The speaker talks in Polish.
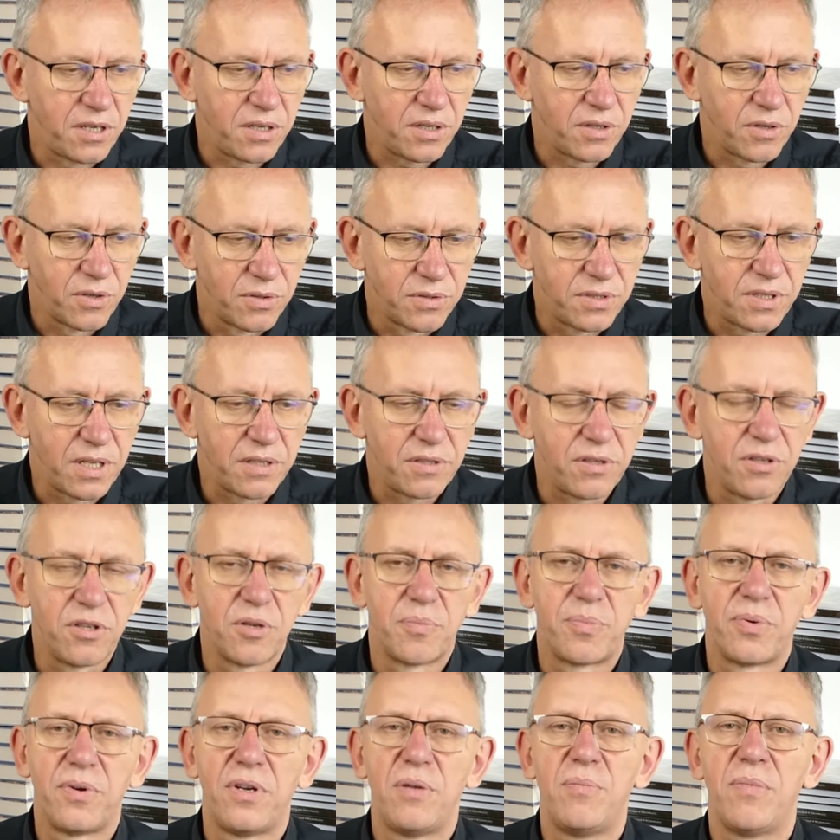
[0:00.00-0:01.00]

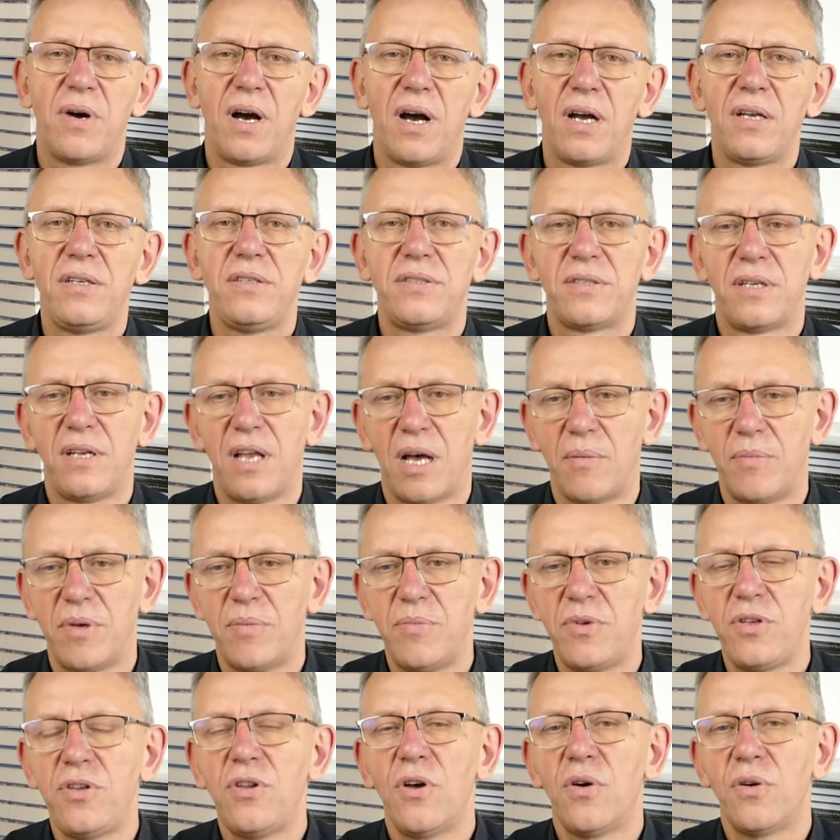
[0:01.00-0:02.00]
Konstantynopolem a islamem.